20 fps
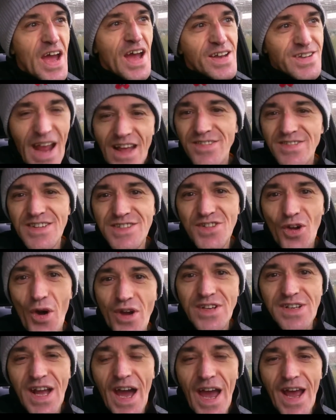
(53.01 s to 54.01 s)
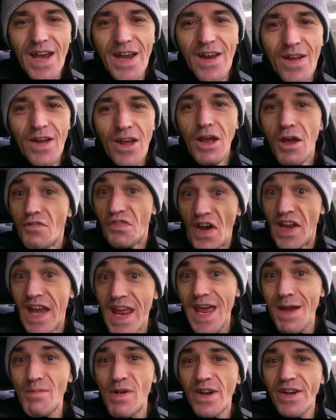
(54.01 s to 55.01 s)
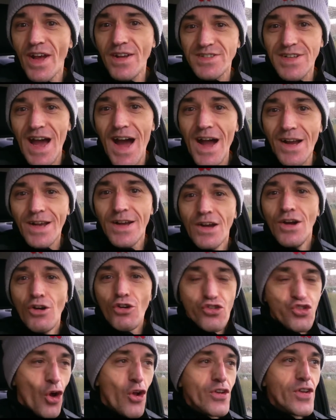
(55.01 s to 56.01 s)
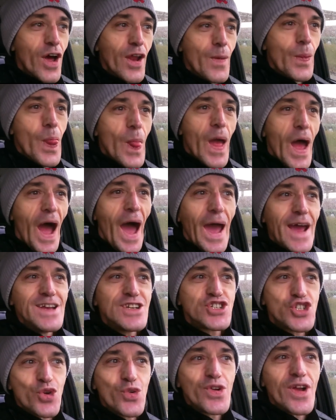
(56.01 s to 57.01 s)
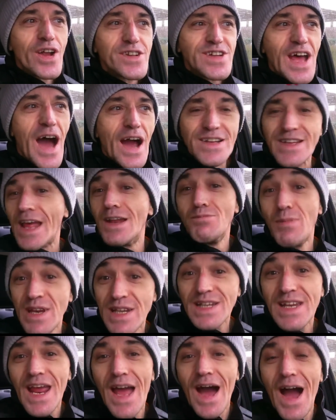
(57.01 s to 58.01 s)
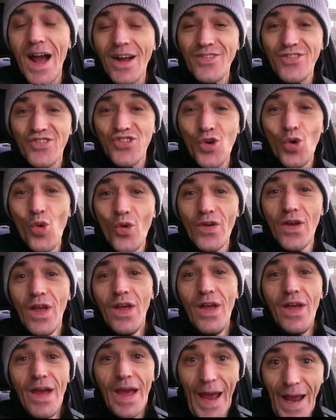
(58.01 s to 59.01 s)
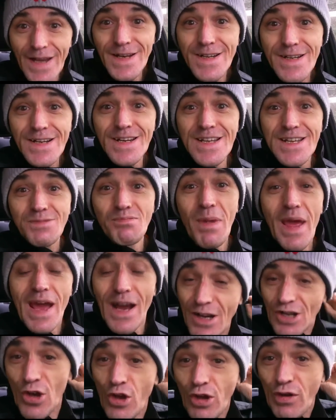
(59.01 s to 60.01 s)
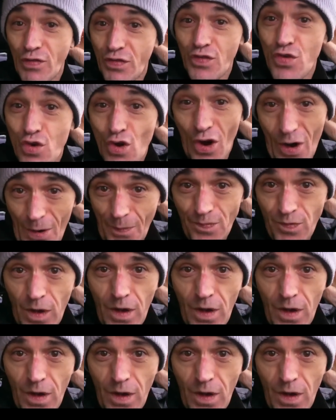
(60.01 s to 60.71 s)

Das ist heute kein vernebelter Tag, sondern ein schöner Tag. Denn mit der Aktion endlich mehr Glück für